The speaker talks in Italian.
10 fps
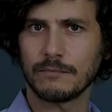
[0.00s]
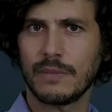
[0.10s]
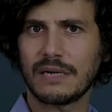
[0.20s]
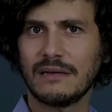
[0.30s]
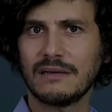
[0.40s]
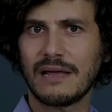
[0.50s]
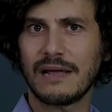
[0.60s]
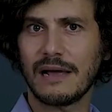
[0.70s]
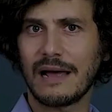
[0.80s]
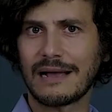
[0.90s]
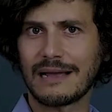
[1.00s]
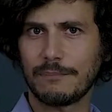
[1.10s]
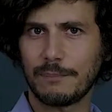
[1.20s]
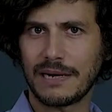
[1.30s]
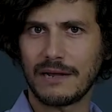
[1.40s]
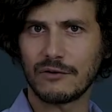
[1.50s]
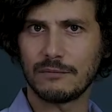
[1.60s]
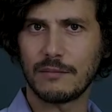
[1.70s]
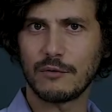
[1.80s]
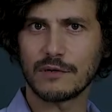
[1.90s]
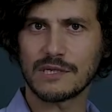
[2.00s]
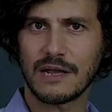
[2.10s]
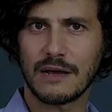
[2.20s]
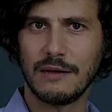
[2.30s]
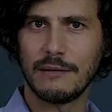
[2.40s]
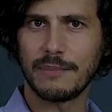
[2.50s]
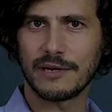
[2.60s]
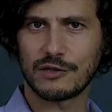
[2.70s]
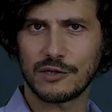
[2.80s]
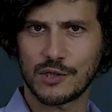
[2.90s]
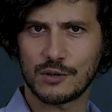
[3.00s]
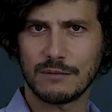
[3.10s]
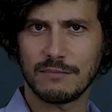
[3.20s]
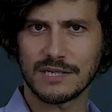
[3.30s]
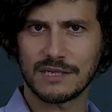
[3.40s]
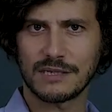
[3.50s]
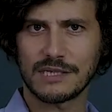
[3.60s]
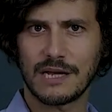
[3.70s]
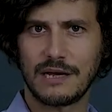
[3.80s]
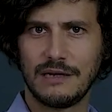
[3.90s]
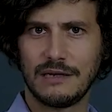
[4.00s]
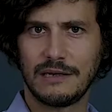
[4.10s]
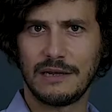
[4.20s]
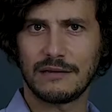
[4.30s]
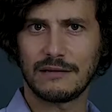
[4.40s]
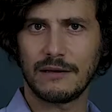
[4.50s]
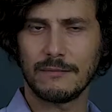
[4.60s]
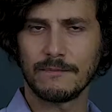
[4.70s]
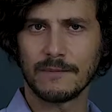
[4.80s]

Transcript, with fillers: ma in realtà anche al palato abbiamo questa percezione abbastanza netta.